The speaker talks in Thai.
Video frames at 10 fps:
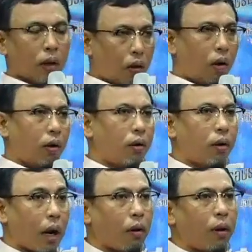ของ
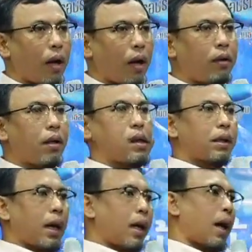เราแล้วที่เราจะ
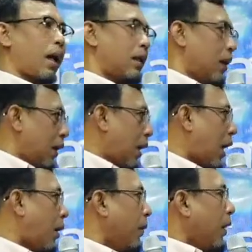แต่งงานนะ
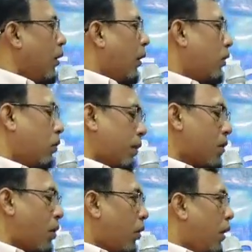ครับวัตถุประ
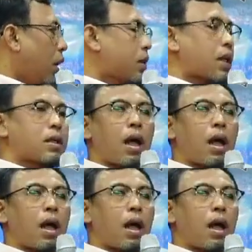สงค์ที่ศาส